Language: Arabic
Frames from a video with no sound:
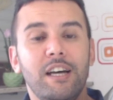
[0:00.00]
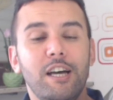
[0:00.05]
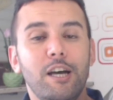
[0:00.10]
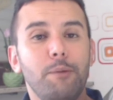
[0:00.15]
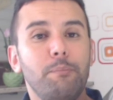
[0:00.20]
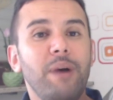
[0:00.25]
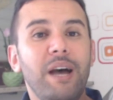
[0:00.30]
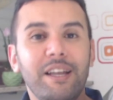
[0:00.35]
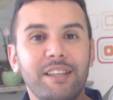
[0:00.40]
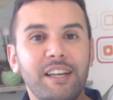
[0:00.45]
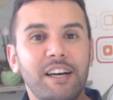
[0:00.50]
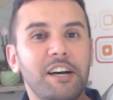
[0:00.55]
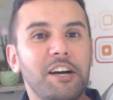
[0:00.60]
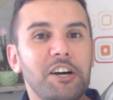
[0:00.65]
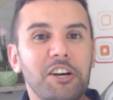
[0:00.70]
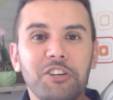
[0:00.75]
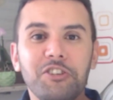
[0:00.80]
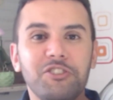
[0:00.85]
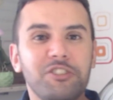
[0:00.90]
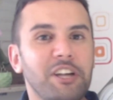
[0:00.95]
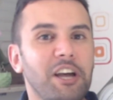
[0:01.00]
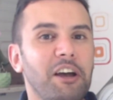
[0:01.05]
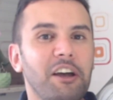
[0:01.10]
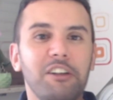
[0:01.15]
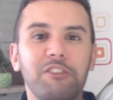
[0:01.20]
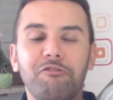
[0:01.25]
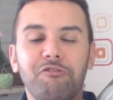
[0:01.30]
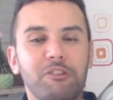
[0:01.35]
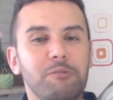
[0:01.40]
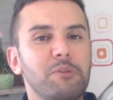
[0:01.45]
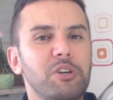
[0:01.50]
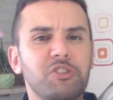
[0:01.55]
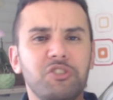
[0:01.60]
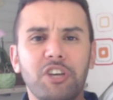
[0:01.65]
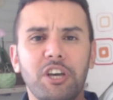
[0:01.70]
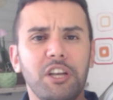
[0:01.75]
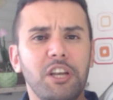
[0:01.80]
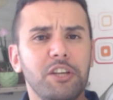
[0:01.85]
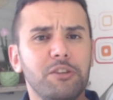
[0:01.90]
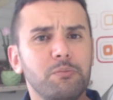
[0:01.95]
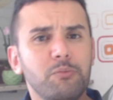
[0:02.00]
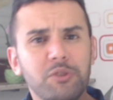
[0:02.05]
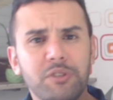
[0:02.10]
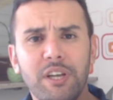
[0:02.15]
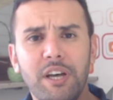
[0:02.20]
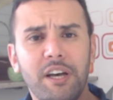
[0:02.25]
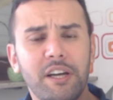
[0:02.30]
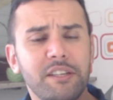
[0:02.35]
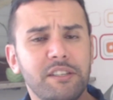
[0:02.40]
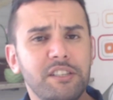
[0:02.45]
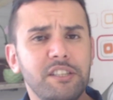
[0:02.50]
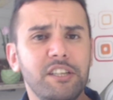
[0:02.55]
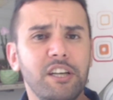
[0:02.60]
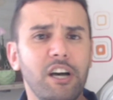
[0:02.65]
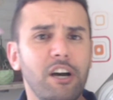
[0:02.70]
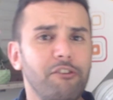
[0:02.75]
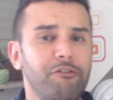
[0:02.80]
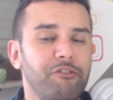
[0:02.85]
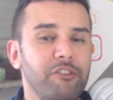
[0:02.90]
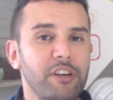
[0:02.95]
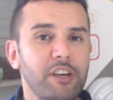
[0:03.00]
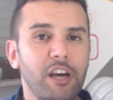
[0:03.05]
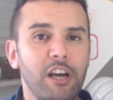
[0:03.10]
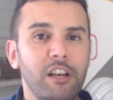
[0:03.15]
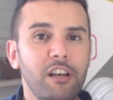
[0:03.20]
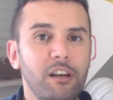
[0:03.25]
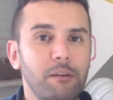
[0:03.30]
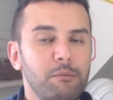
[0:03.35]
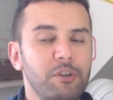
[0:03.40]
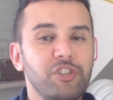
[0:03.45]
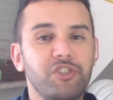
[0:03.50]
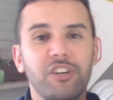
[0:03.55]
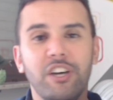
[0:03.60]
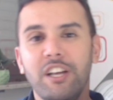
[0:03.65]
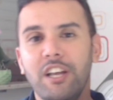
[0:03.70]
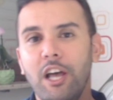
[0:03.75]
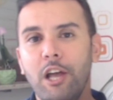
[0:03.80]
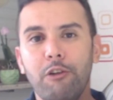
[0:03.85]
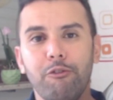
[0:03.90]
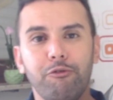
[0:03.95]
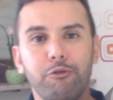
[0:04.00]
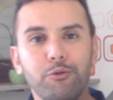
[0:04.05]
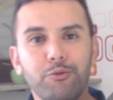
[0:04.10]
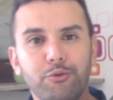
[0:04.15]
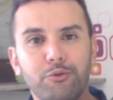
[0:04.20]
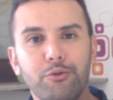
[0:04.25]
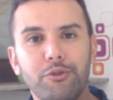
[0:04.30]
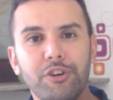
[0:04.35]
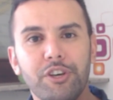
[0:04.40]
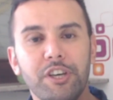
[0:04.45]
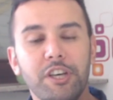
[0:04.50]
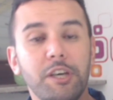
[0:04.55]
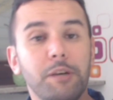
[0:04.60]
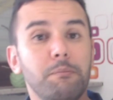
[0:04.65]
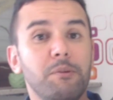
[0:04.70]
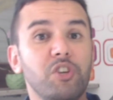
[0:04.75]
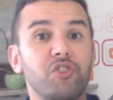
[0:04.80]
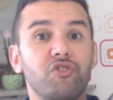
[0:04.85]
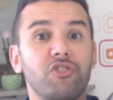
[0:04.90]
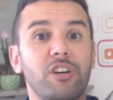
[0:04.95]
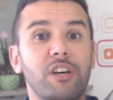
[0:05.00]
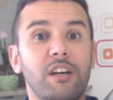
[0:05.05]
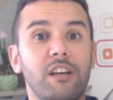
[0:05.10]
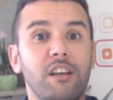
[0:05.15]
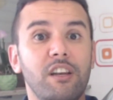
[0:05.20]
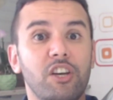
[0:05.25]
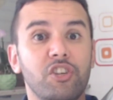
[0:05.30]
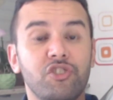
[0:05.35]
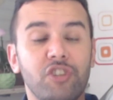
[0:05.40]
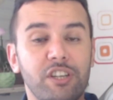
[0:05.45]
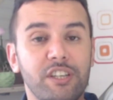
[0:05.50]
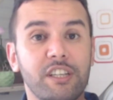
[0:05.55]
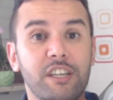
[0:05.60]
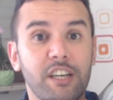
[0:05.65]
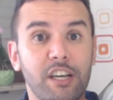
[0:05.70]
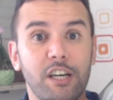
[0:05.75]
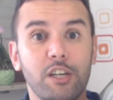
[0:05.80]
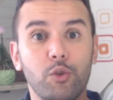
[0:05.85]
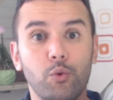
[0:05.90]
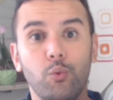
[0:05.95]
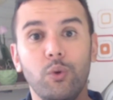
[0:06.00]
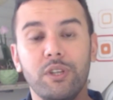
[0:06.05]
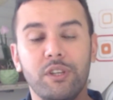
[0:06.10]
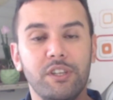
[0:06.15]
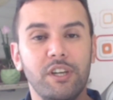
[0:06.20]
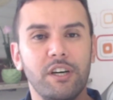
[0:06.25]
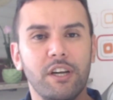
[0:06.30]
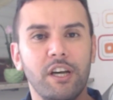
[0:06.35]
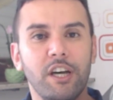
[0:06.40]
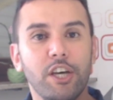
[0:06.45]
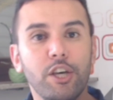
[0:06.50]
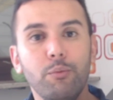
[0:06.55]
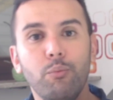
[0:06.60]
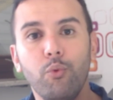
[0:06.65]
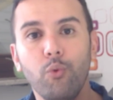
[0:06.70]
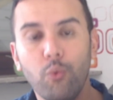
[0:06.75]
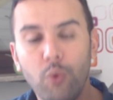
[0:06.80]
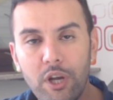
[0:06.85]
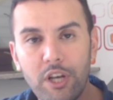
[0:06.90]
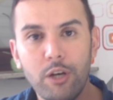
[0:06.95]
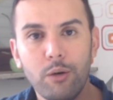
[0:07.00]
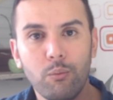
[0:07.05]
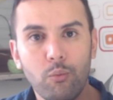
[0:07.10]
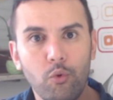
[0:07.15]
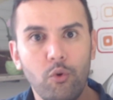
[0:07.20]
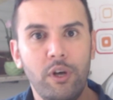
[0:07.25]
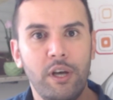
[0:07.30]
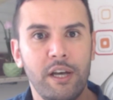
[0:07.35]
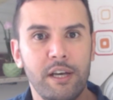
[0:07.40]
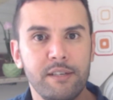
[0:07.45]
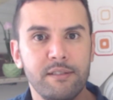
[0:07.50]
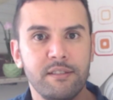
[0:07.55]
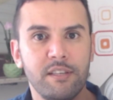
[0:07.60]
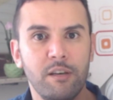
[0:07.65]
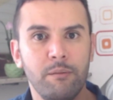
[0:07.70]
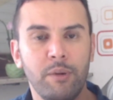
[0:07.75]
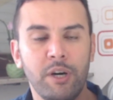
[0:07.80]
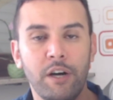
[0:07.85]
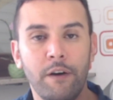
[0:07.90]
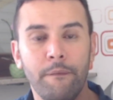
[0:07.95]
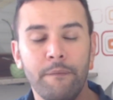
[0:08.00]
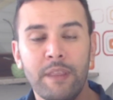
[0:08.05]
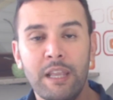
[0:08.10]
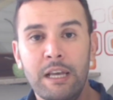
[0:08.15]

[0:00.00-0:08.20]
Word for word: بعدها اشتغلت في مجالات متعددة في المجال الفندقي مجال الشركات والضرائب والمحاسبة